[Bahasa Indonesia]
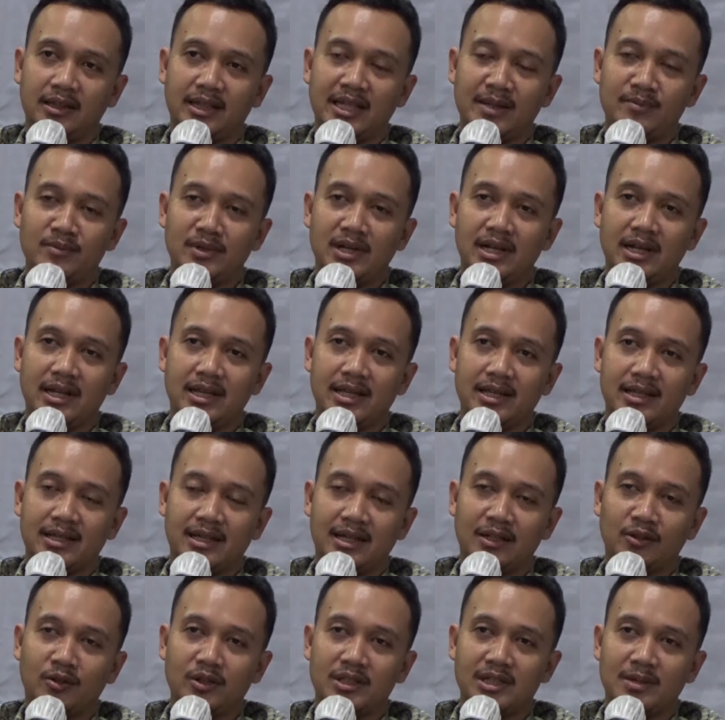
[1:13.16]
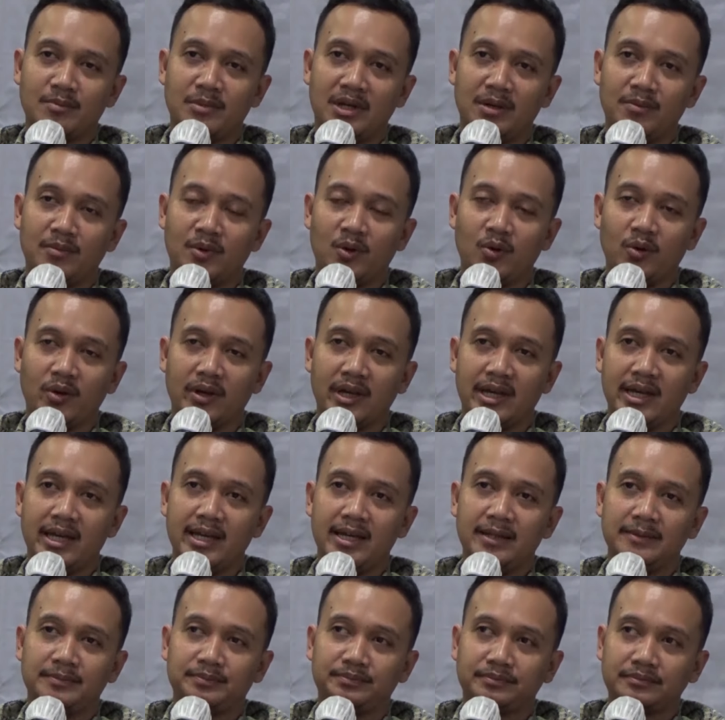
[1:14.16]
tim dari kantor cabang Merauke
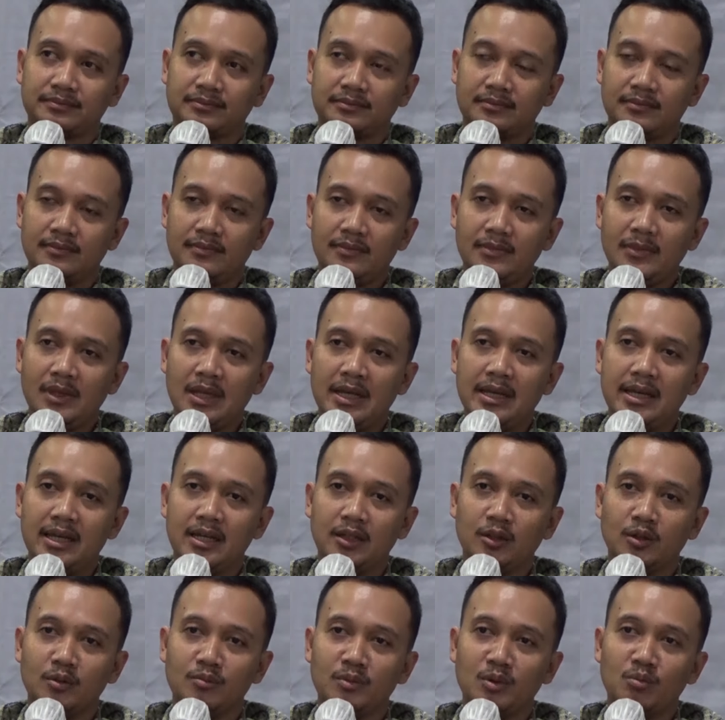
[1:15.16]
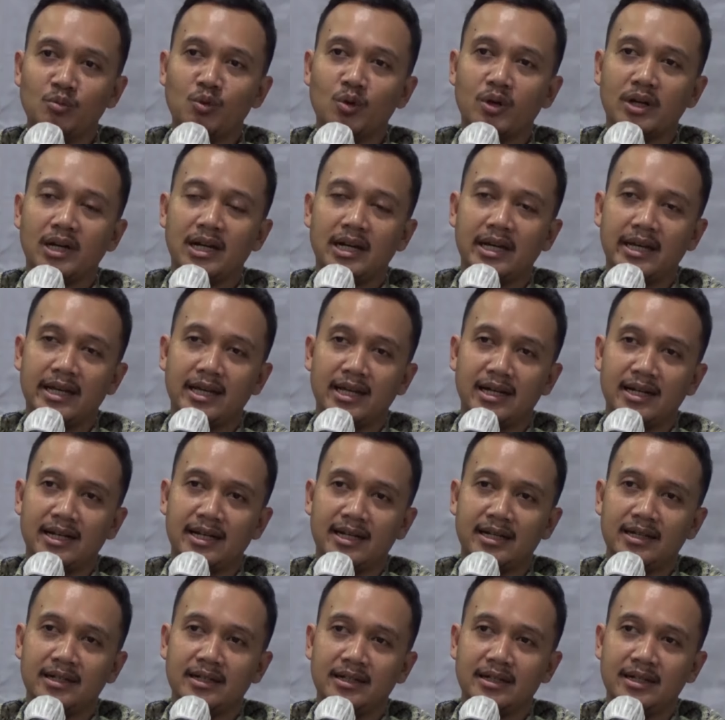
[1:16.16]
itu membuka
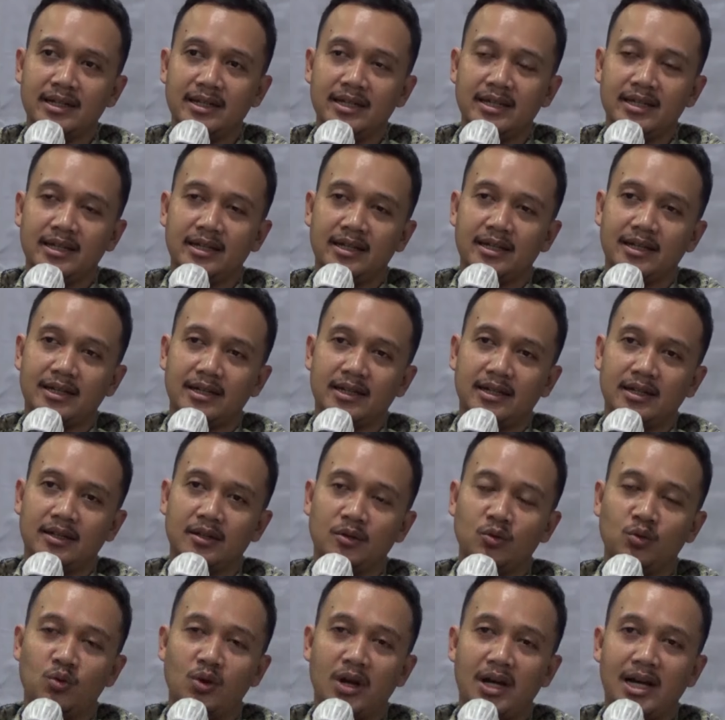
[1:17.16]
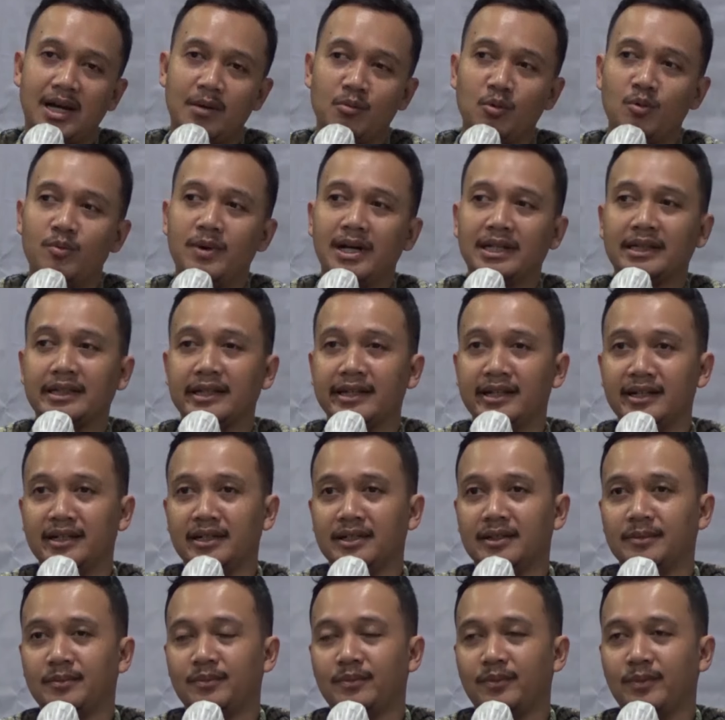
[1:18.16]
layanan di dua kabupaten.
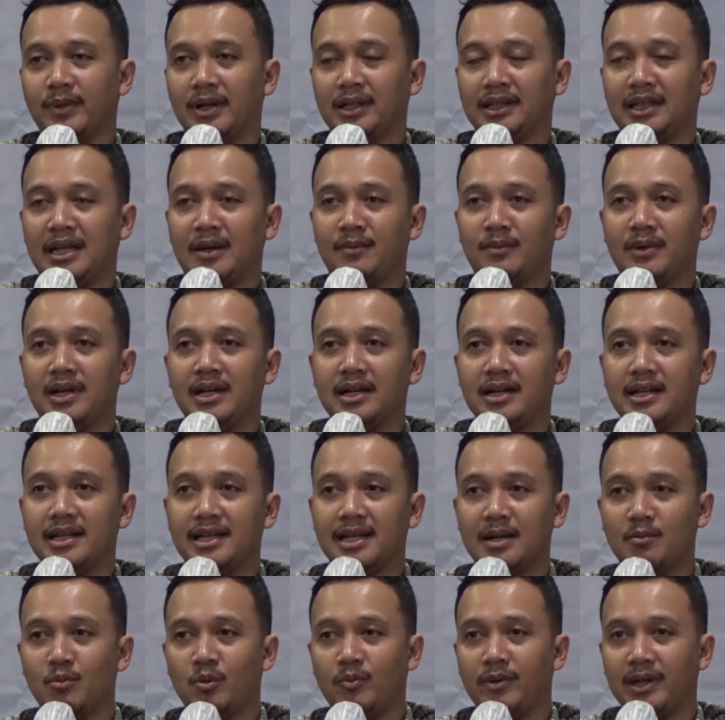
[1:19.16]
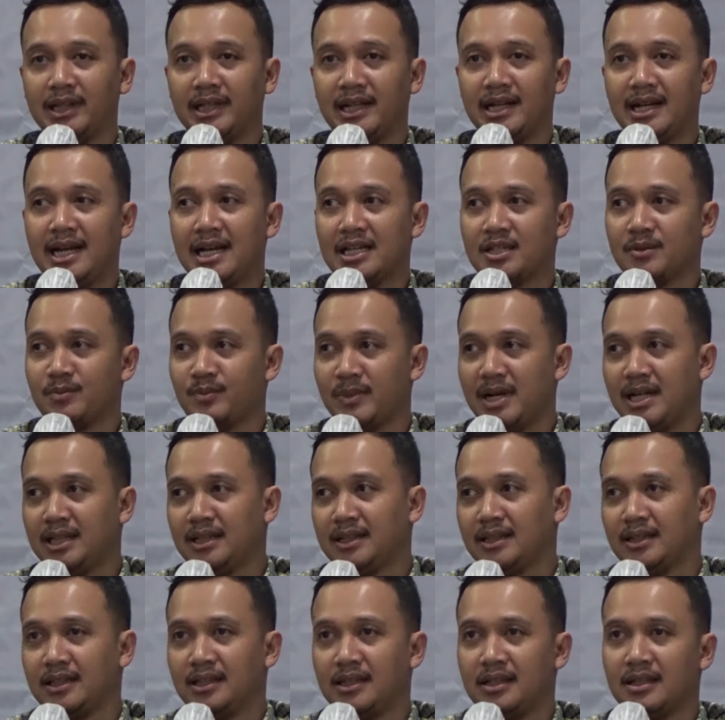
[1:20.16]
Pertama di Kabupaten Asmat
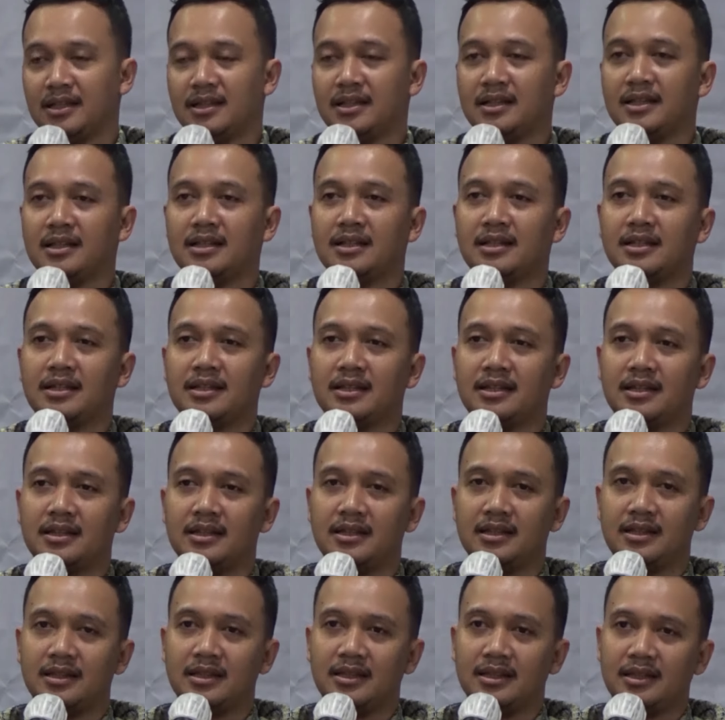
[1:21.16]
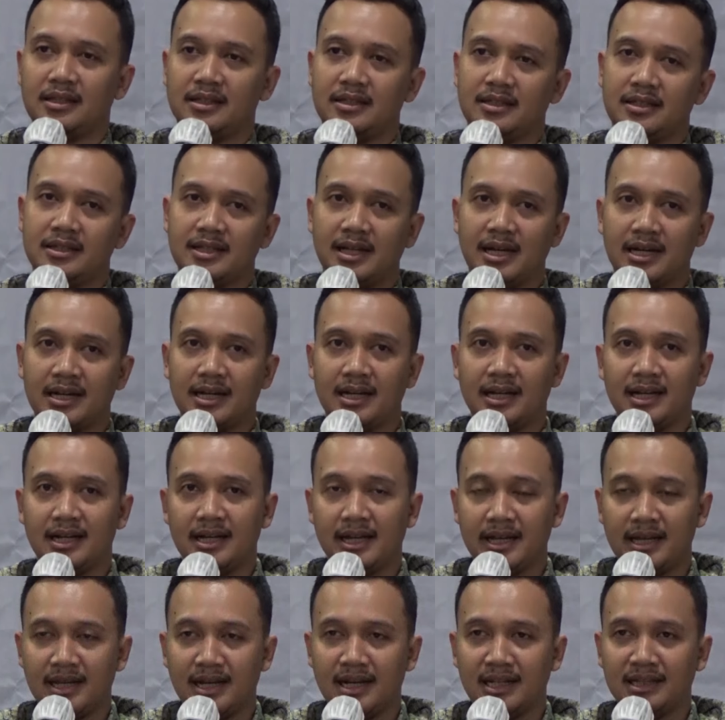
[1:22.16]
secara
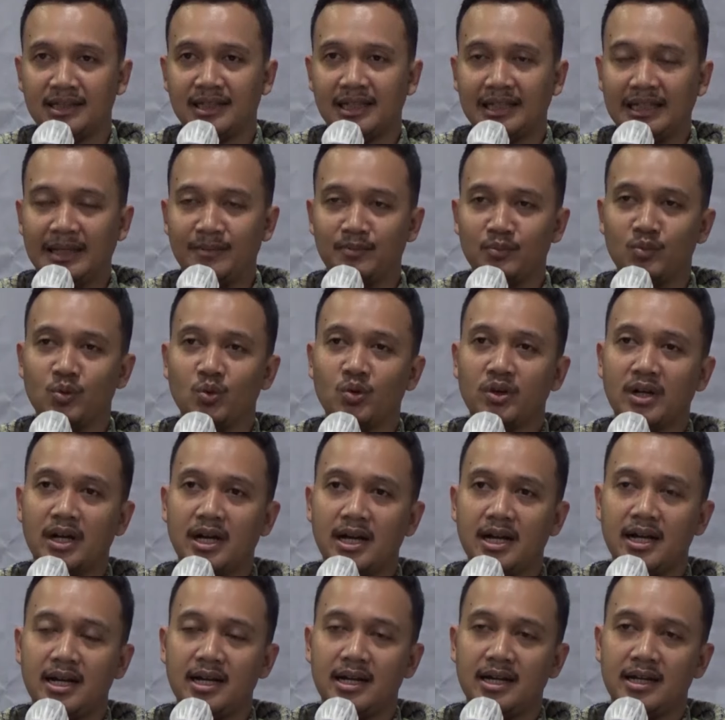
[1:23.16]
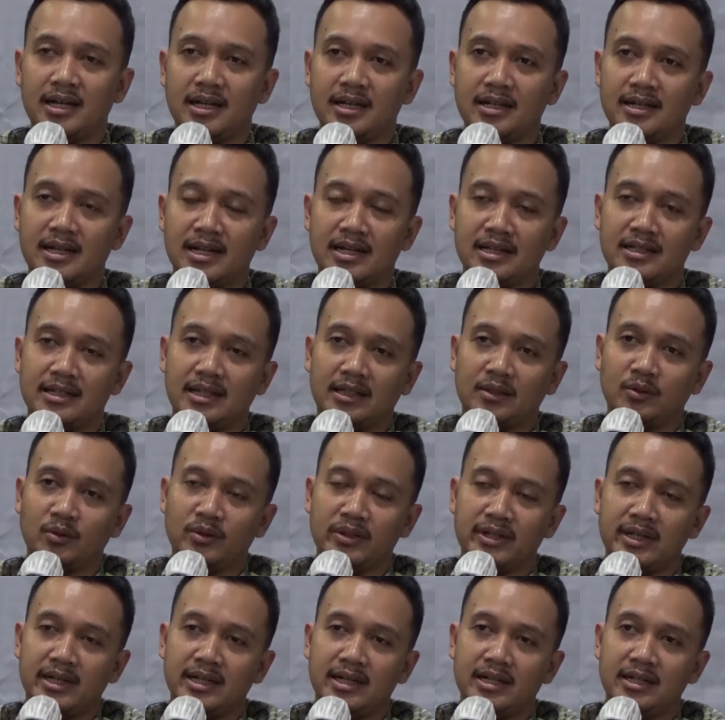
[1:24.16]
layanan tatap muka dan
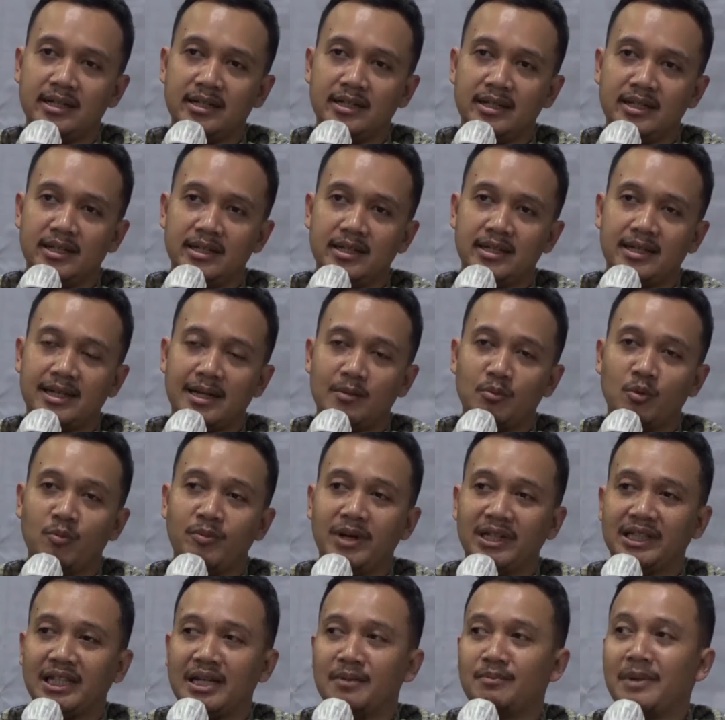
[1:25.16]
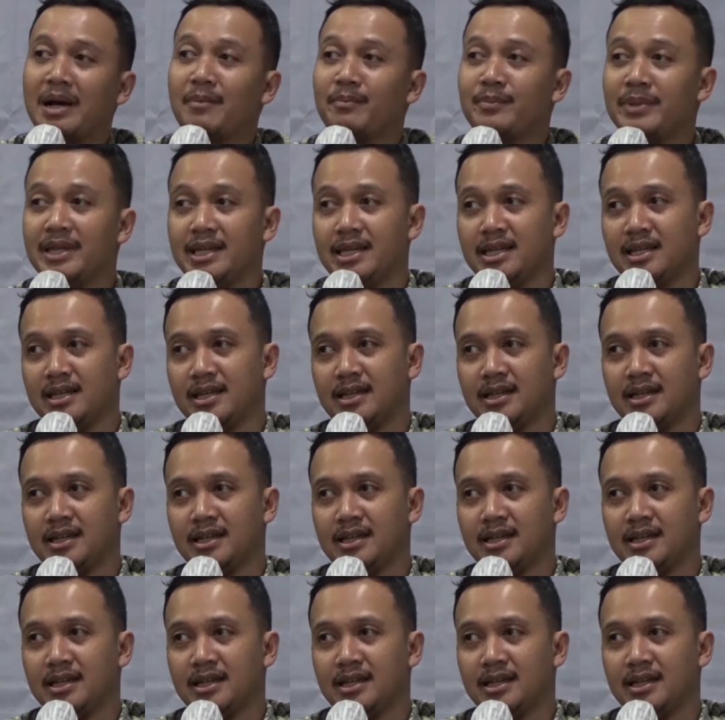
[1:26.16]
satunya di Kabupaten Mapi.